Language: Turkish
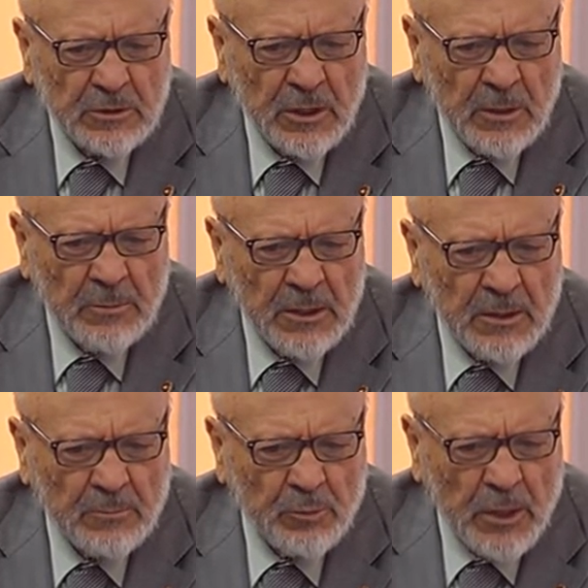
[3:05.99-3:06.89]

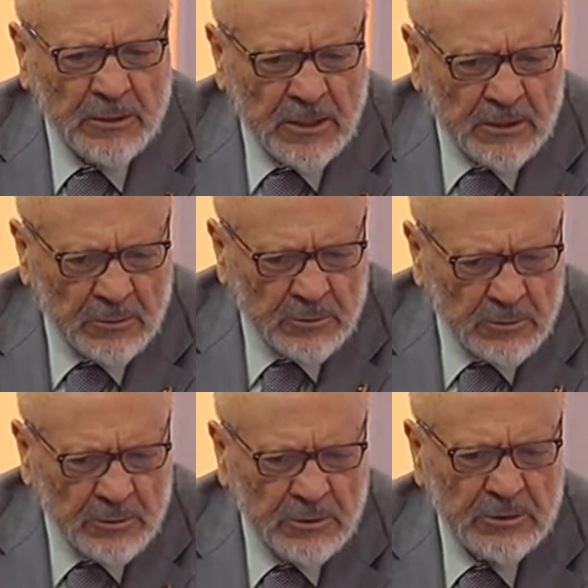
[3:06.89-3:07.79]
Ama bu kadar
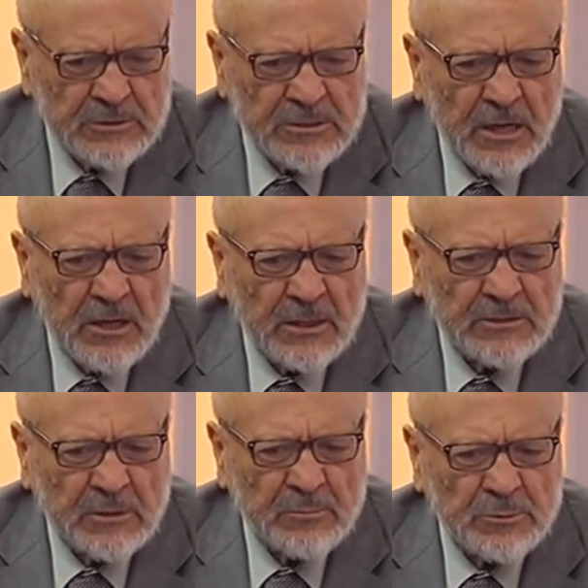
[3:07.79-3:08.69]
insan
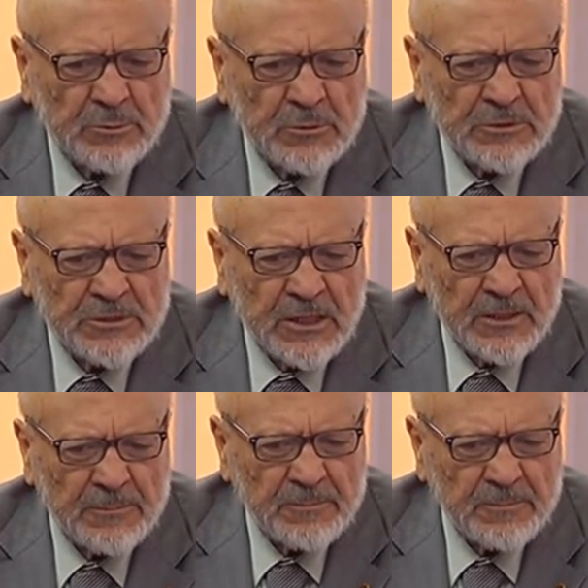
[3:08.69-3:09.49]
katılmış bu işe.